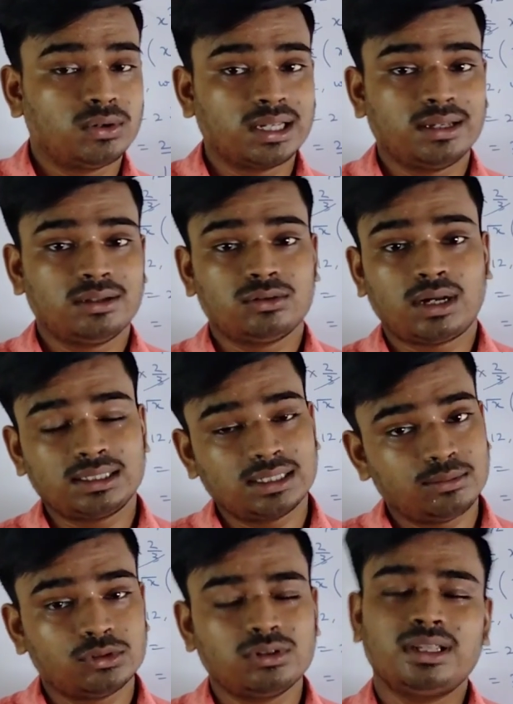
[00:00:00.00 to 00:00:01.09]
ওকে তো
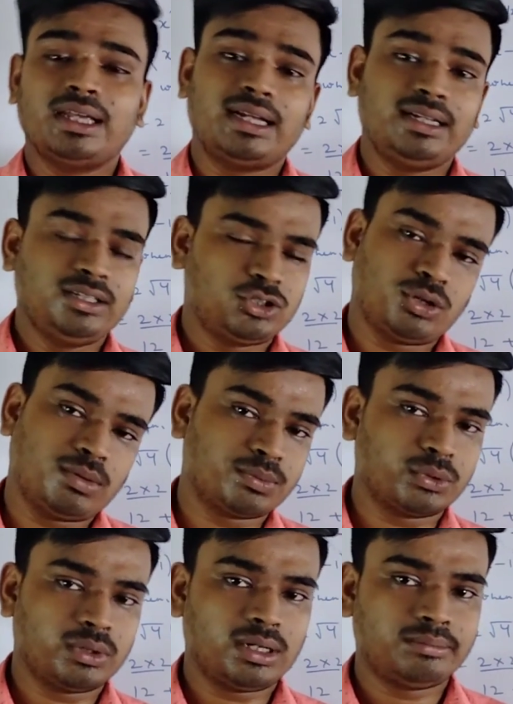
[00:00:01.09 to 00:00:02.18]
আজকের মতন এখানেই
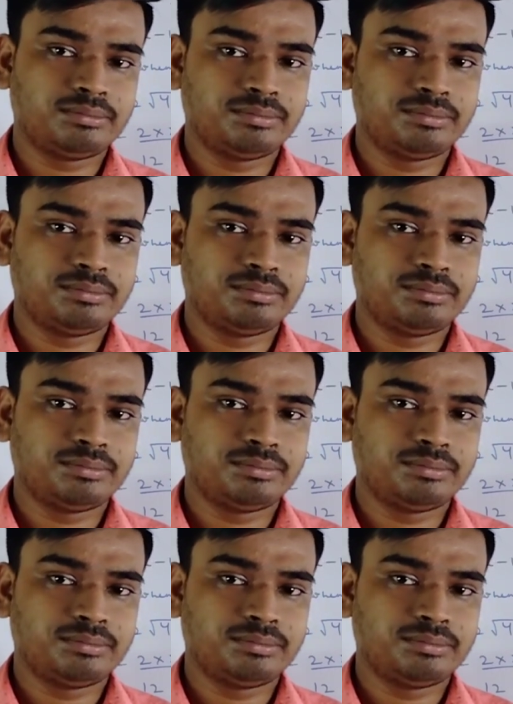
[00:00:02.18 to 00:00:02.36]
সমাপ্ত করলাম